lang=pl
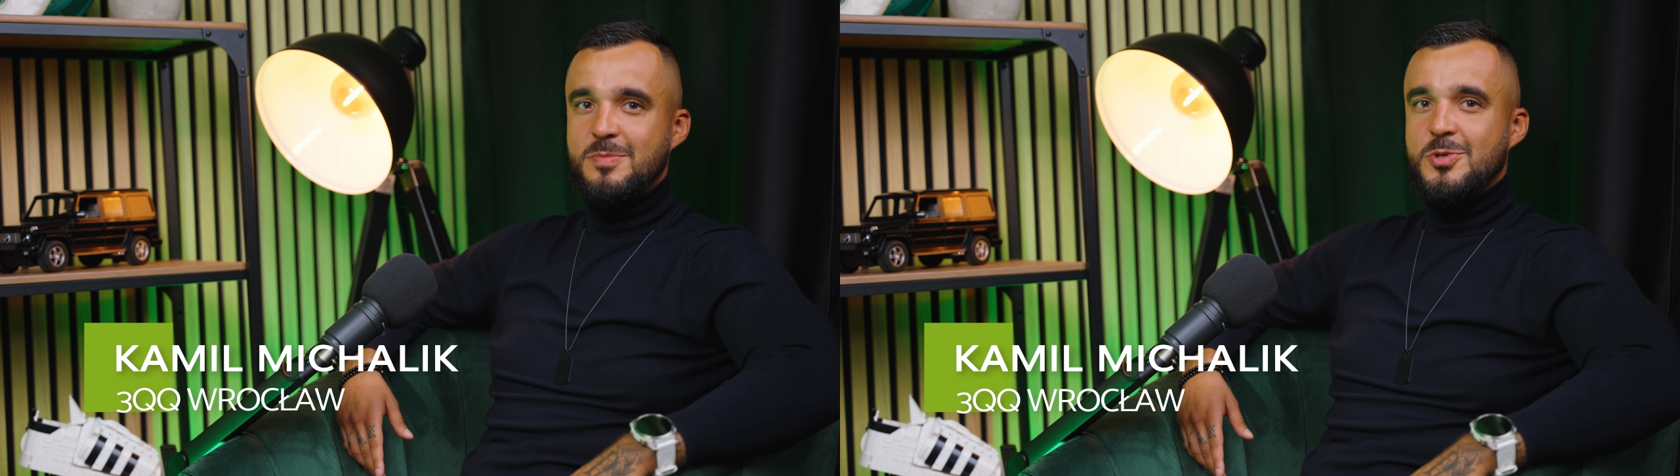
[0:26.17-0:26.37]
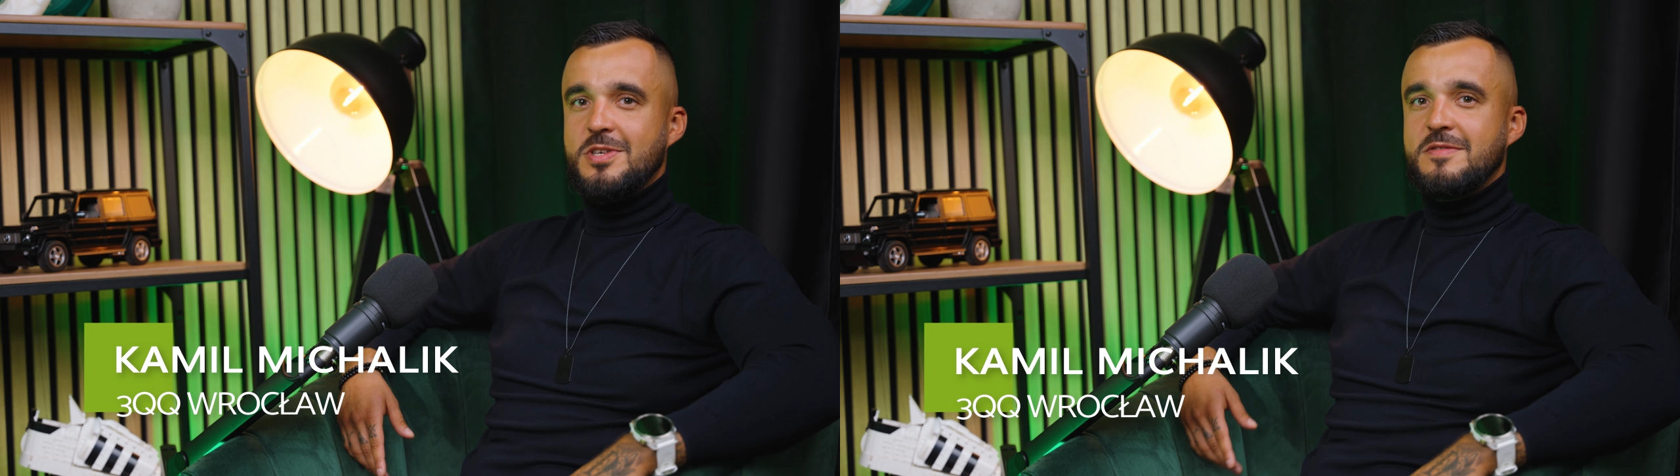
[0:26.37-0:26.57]

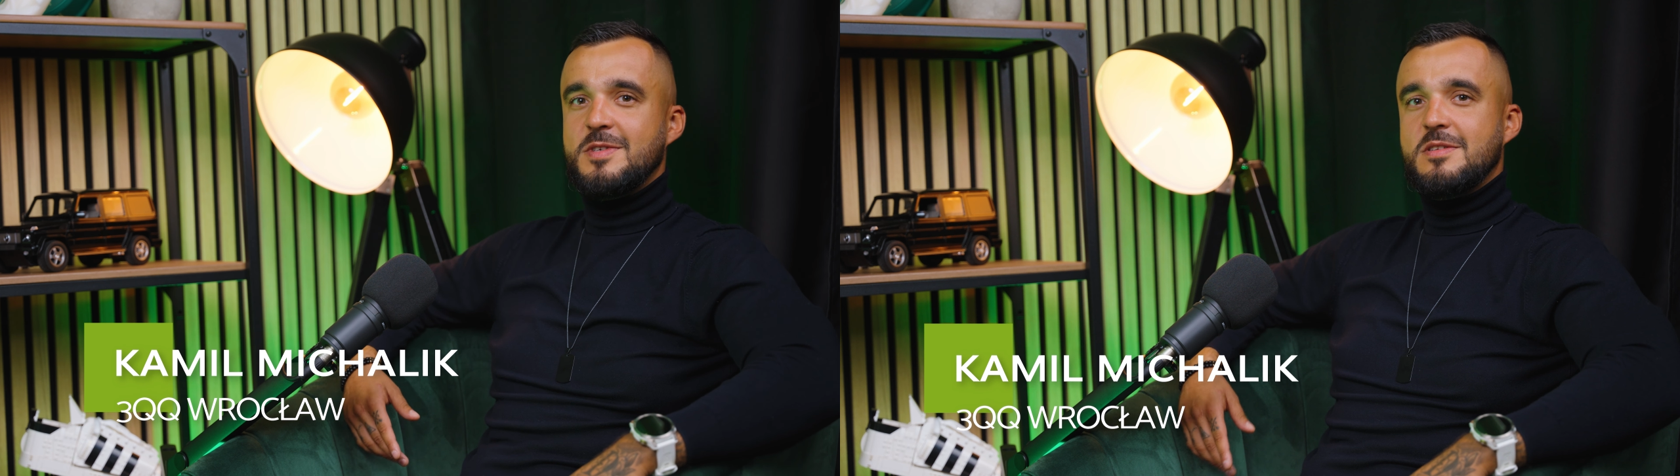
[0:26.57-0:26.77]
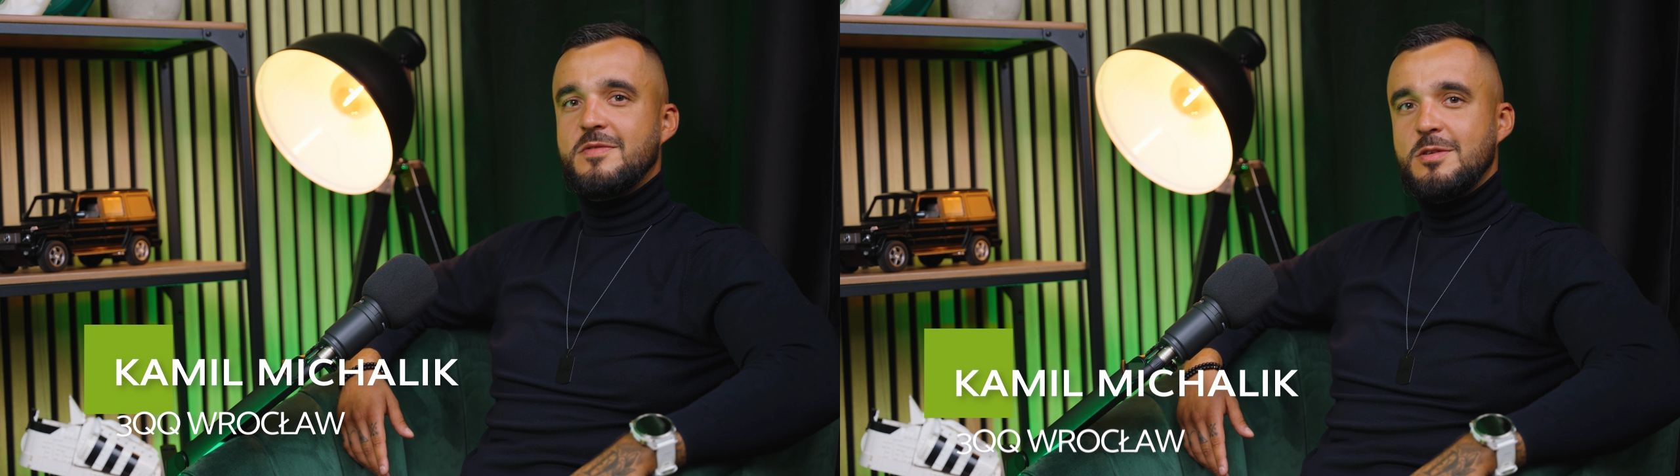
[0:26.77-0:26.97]
przy
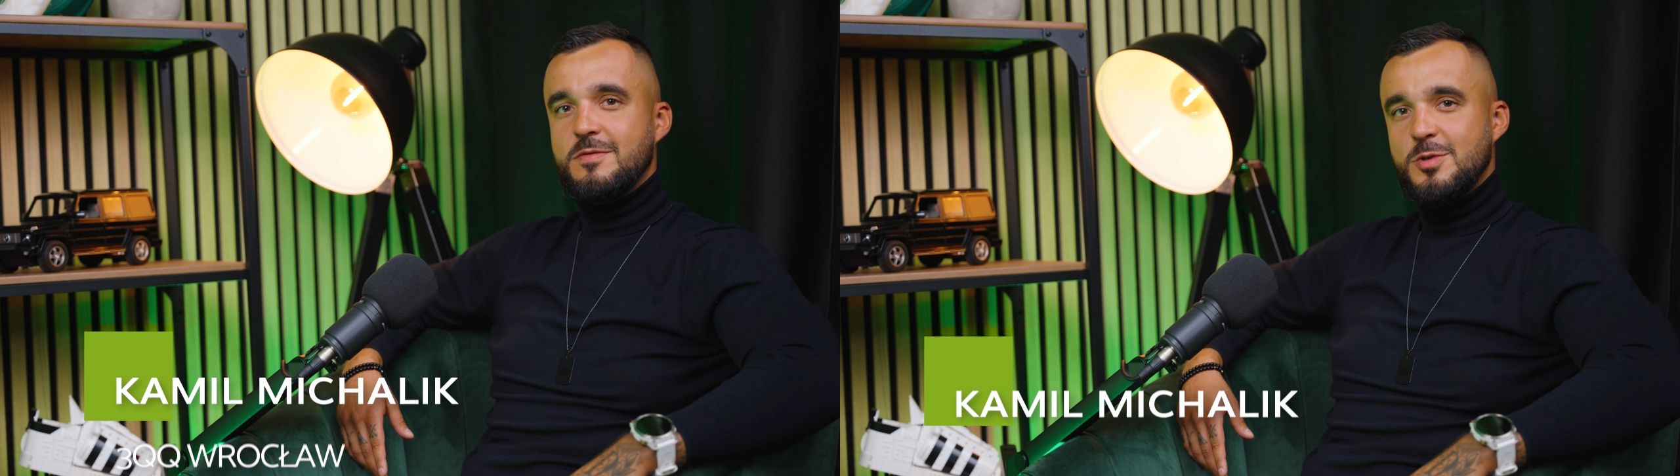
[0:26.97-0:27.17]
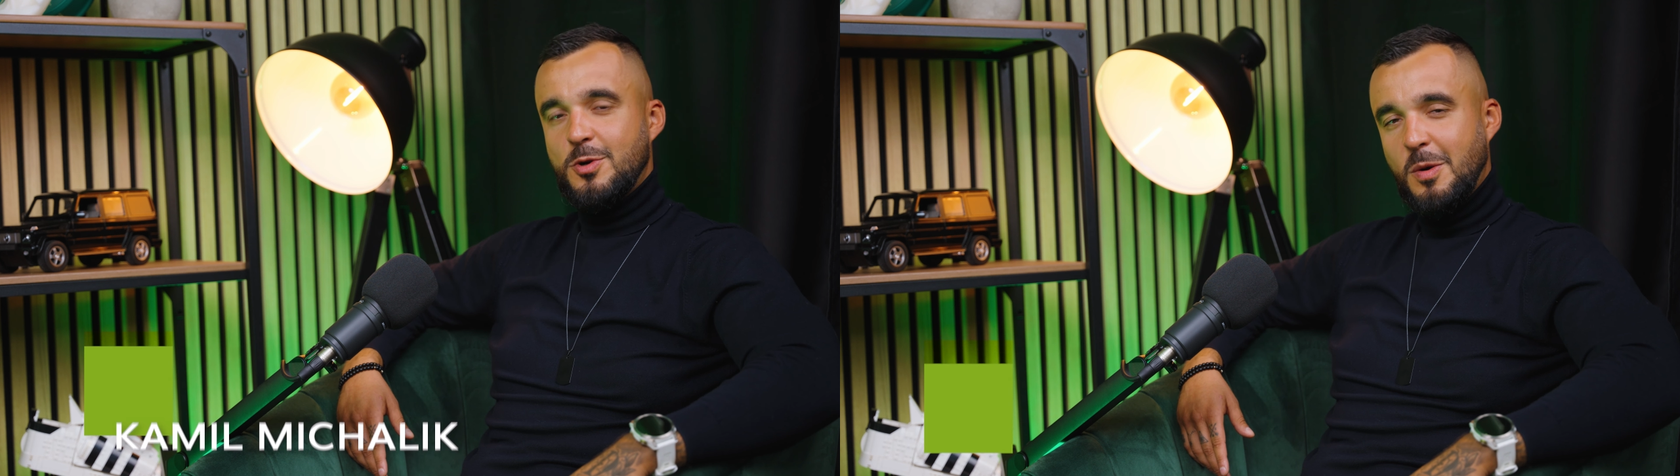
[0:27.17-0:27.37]
inwestowaniu
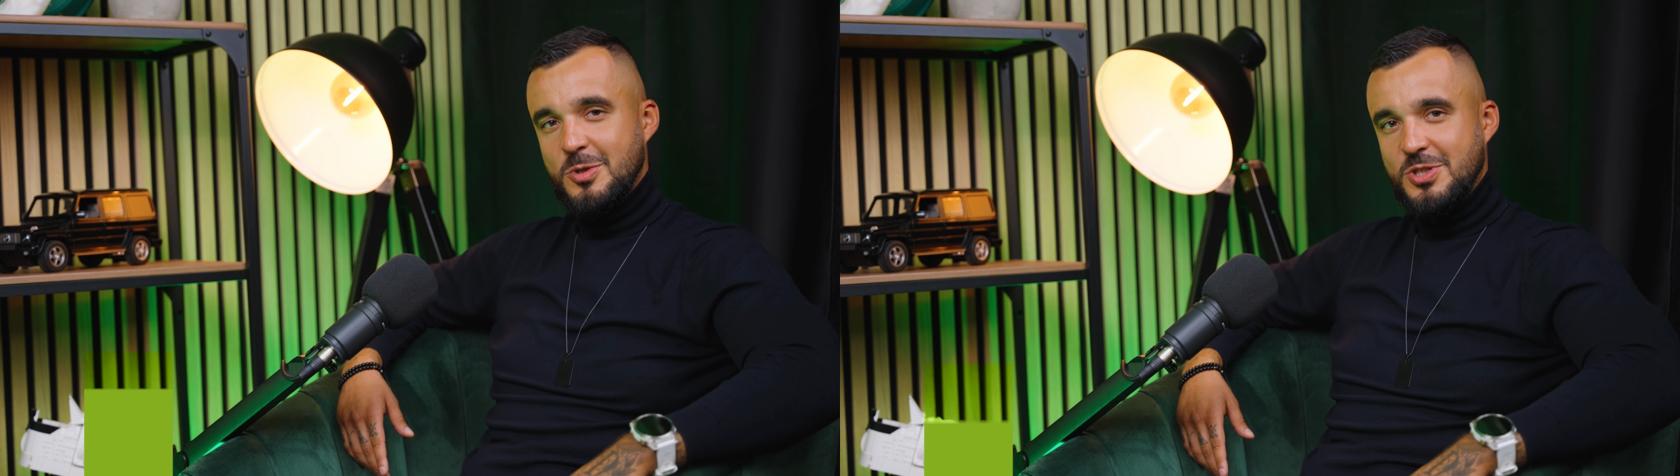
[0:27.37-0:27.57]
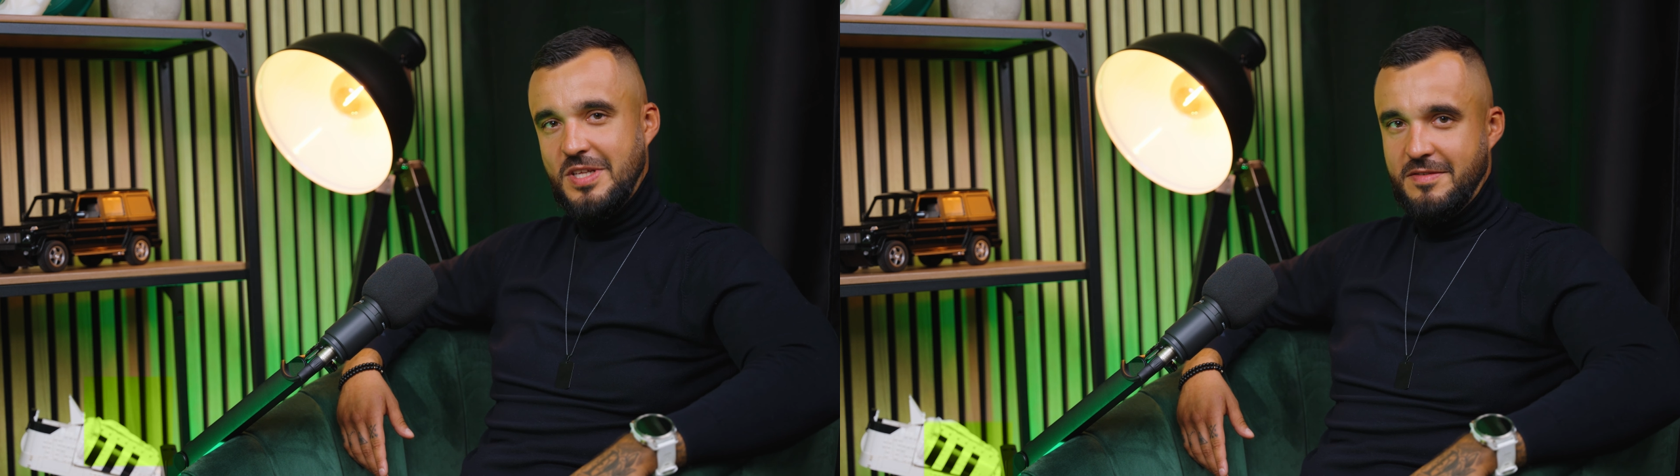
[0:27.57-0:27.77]
w
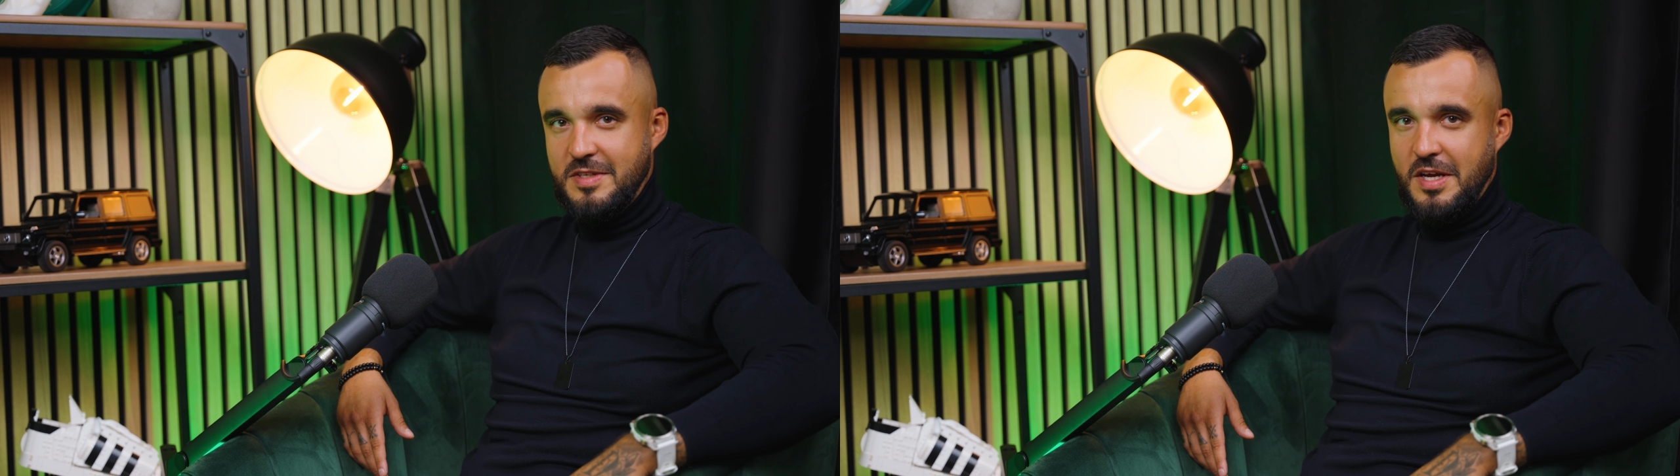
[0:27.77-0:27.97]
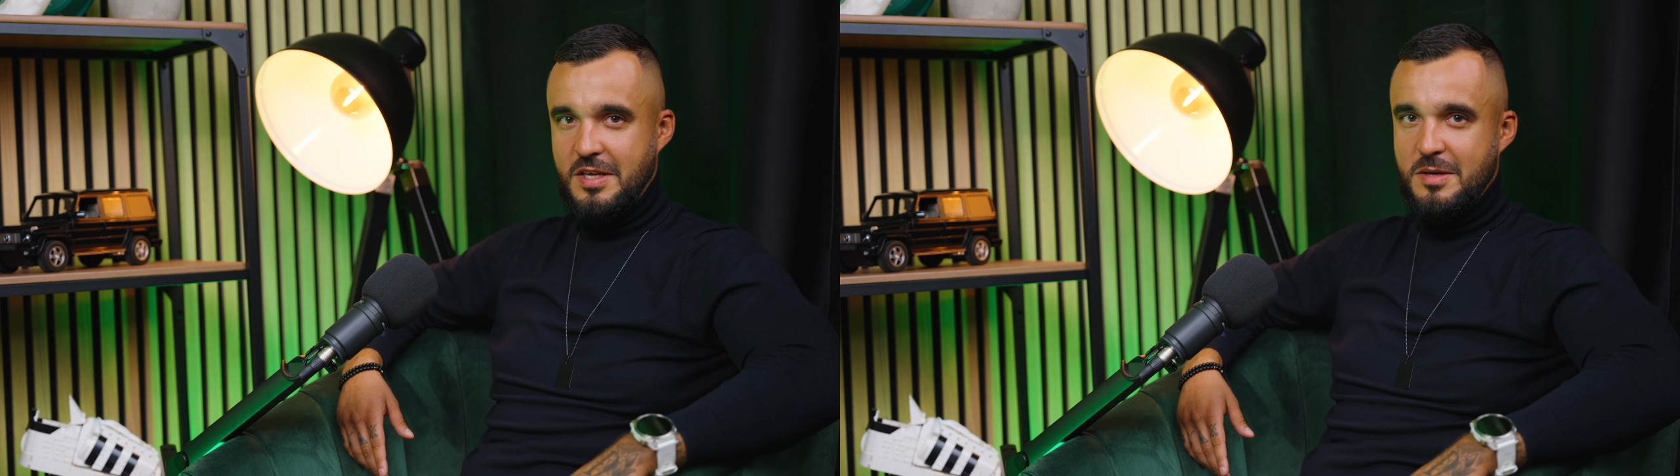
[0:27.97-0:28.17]
nieruchomości na
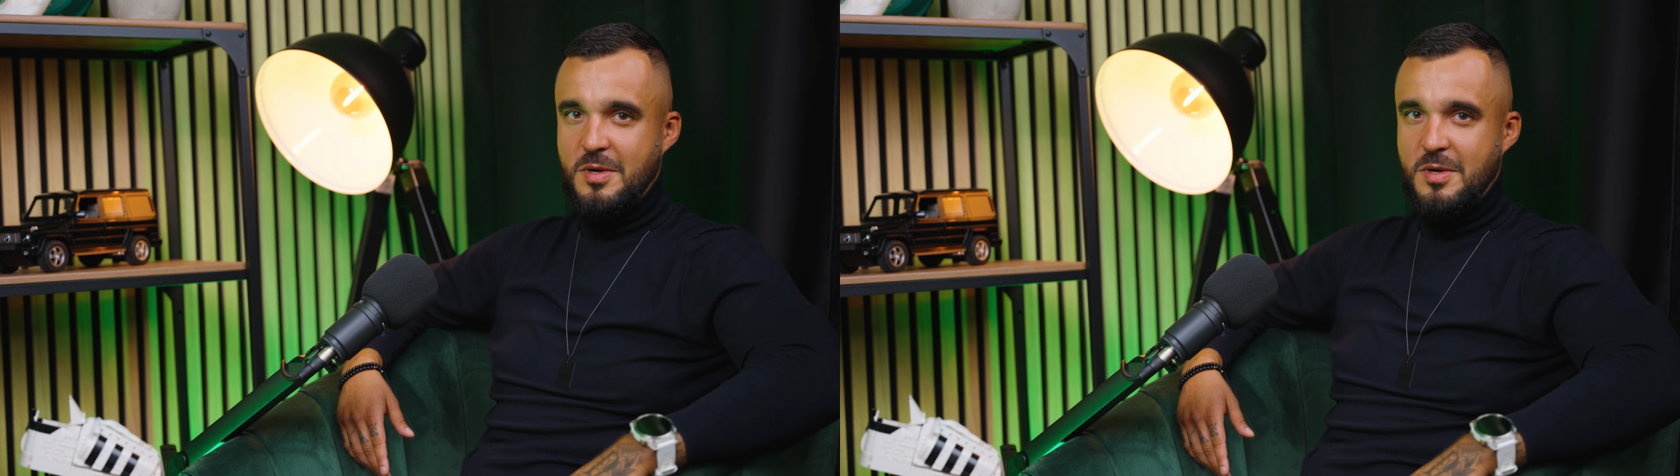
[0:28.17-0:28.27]
wynajem,